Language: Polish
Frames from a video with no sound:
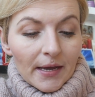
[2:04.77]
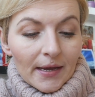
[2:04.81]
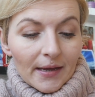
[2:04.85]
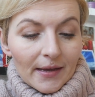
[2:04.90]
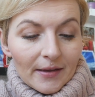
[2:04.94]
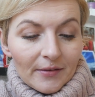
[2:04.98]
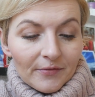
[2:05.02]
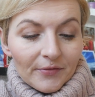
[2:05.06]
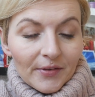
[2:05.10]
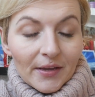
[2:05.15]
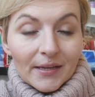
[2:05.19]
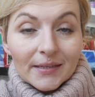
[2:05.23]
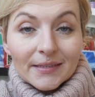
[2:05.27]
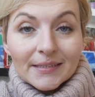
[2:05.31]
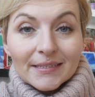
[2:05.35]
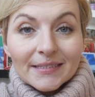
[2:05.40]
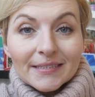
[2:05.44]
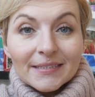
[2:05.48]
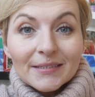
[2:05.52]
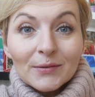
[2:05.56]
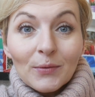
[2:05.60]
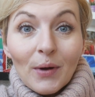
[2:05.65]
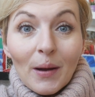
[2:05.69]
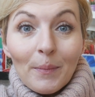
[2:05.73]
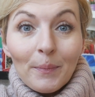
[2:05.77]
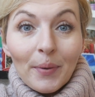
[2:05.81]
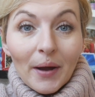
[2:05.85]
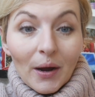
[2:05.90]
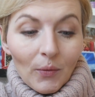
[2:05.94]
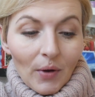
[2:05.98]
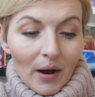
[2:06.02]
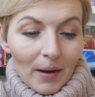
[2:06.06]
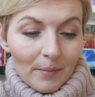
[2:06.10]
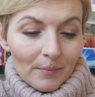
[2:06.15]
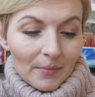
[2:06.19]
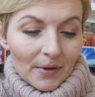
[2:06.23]
e, więc
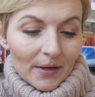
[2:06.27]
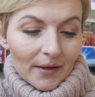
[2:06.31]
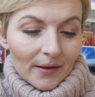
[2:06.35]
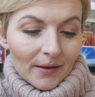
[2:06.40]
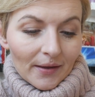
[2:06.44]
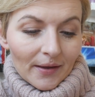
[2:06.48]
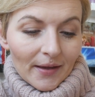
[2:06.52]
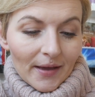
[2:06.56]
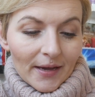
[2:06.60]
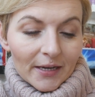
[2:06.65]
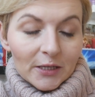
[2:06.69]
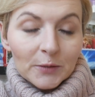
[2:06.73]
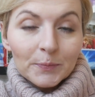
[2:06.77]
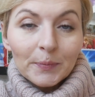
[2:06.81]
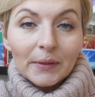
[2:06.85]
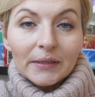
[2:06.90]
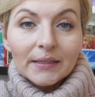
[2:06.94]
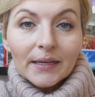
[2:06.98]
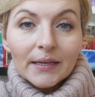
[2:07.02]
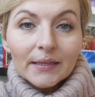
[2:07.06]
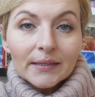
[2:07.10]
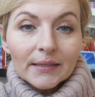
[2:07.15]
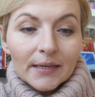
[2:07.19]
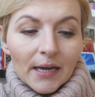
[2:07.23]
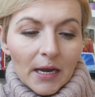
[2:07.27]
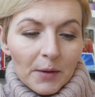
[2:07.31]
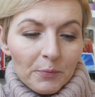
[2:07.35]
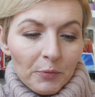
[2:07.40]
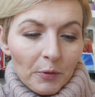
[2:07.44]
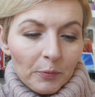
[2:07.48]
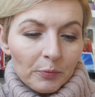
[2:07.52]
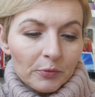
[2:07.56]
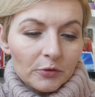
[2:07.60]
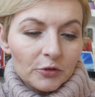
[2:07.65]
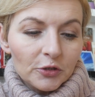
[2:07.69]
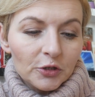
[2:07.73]
złapałam ekspedientkę i
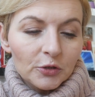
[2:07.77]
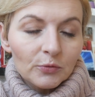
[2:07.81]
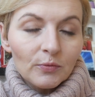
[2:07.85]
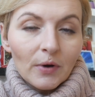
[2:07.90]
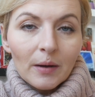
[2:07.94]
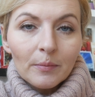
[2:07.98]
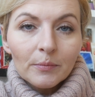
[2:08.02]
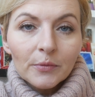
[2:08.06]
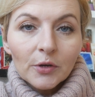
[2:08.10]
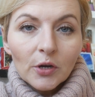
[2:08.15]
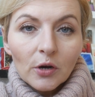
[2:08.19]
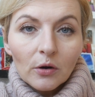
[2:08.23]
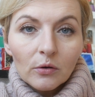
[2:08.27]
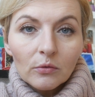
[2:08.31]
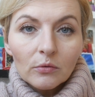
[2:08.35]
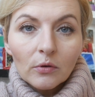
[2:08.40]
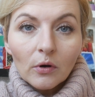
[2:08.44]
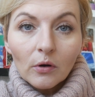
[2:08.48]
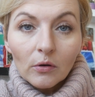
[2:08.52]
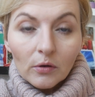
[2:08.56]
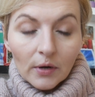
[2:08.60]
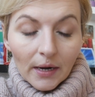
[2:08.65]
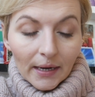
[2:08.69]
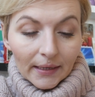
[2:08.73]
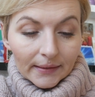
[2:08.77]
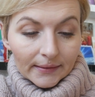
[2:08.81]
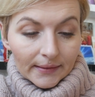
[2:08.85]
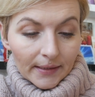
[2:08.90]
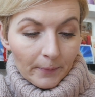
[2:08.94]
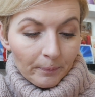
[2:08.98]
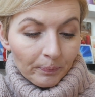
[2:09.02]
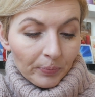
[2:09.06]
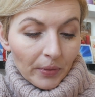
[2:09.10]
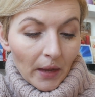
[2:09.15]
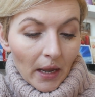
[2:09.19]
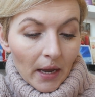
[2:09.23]
poprosiłam ją o
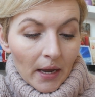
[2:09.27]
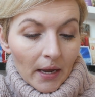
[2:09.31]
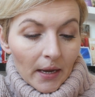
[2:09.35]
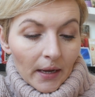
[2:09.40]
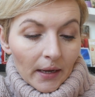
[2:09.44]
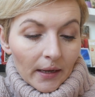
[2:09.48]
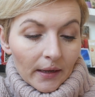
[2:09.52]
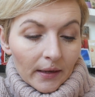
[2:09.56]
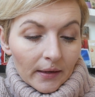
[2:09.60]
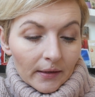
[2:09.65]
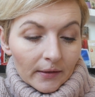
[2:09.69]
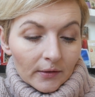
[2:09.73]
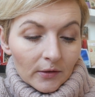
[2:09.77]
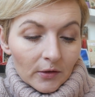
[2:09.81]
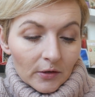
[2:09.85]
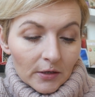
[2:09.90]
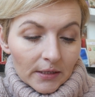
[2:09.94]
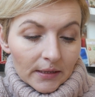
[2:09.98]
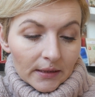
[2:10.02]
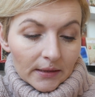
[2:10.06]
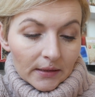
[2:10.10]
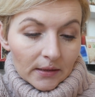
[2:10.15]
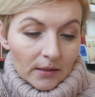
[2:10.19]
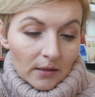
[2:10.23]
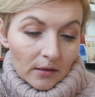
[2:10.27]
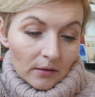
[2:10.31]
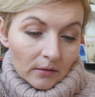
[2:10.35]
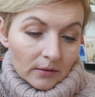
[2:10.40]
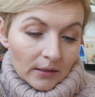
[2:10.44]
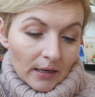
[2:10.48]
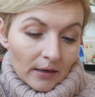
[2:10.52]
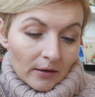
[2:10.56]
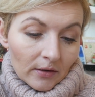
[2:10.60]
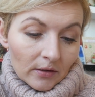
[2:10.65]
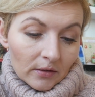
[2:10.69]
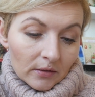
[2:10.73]
radę. No i
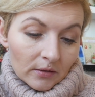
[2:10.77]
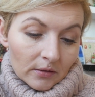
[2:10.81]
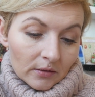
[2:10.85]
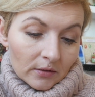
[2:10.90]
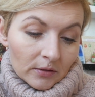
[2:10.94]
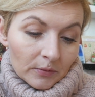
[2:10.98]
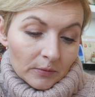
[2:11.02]
ona